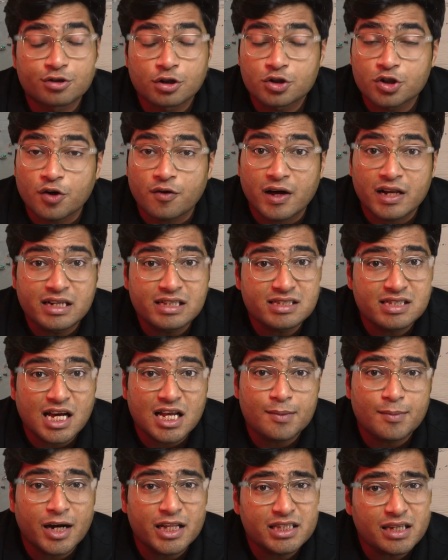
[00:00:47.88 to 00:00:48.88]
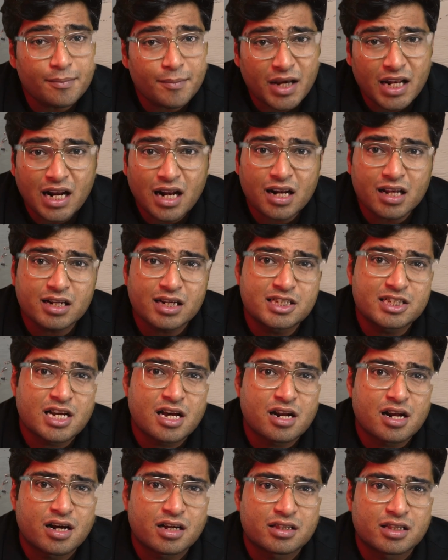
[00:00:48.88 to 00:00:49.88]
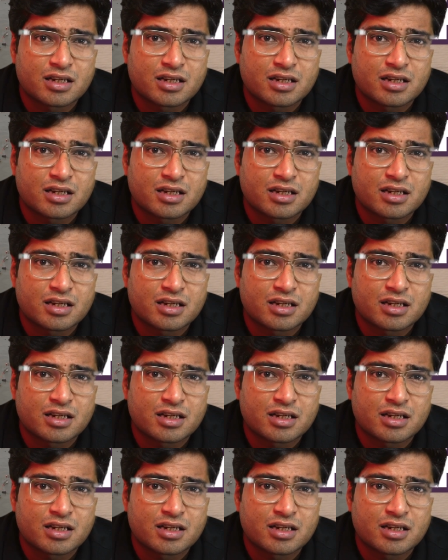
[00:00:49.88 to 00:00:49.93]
144 साल बाद ये मेला लगने जा रहा